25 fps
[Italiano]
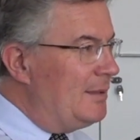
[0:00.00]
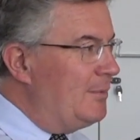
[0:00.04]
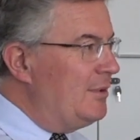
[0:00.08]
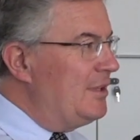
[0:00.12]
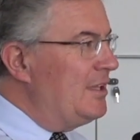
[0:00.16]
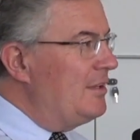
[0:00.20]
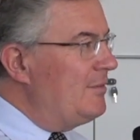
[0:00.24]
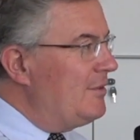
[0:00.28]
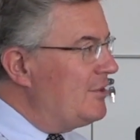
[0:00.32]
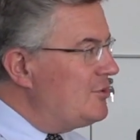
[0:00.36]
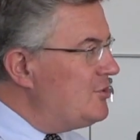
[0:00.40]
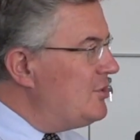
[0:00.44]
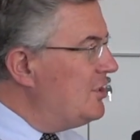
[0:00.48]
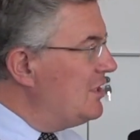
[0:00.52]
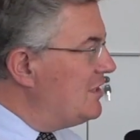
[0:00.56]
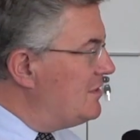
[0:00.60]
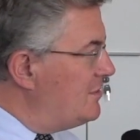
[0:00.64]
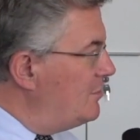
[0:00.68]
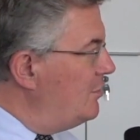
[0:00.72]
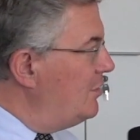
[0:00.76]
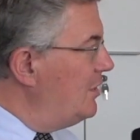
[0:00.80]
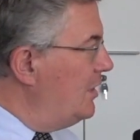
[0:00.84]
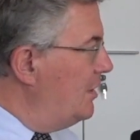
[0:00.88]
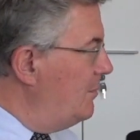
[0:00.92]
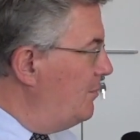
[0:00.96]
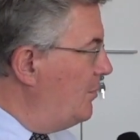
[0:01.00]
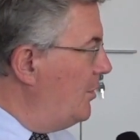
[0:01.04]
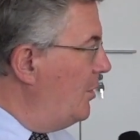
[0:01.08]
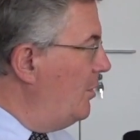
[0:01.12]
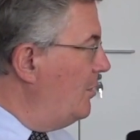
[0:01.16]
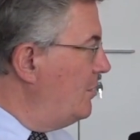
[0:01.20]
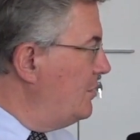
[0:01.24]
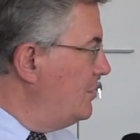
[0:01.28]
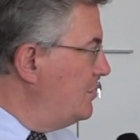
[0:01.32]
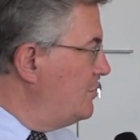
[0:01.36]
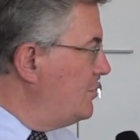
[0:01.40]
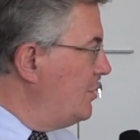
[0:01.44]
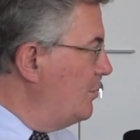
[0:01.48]
Il tema delle vaccinazioni
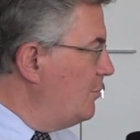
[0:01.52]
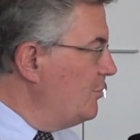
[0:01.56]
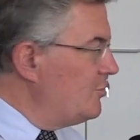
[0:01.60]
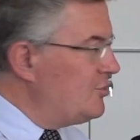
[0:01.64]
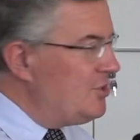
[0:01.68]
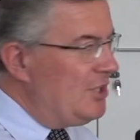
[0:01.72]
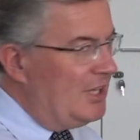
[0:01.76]
però diciamo,